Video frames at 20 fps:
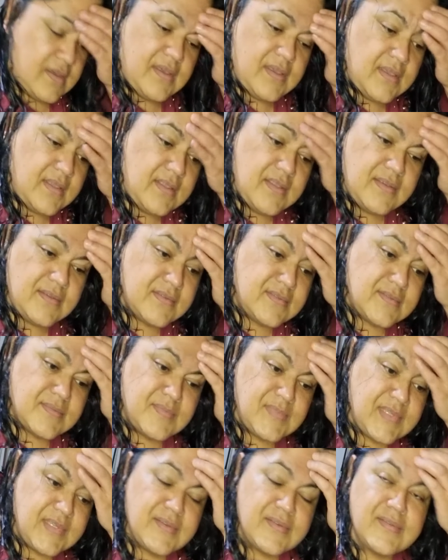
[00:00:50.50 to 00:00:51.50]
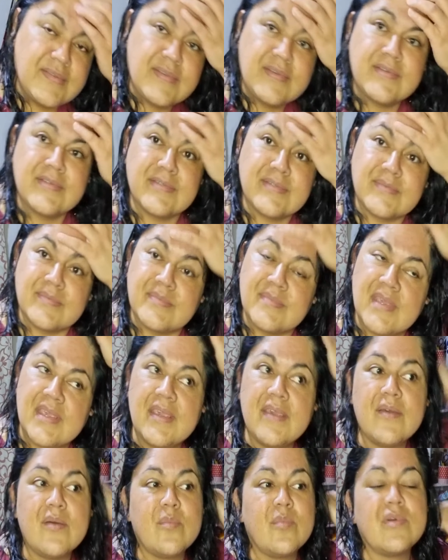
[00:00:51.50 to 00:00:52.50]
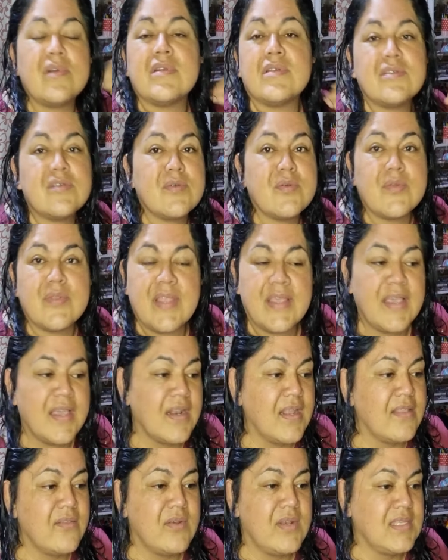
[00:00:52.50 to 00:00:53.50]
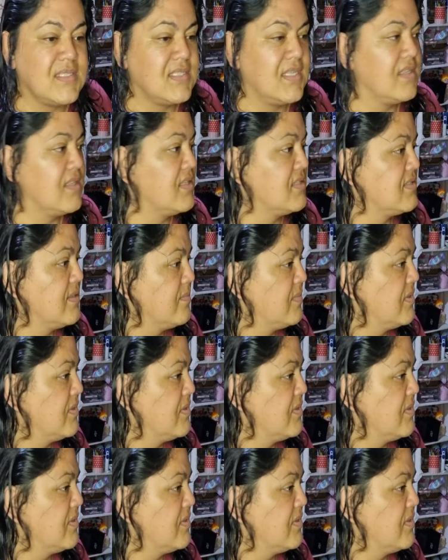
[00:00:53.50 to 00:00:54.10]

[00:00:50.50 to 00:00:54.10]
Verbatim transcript: Ay, Dios mío, Dios mío. Por eso no tengan adolescentes,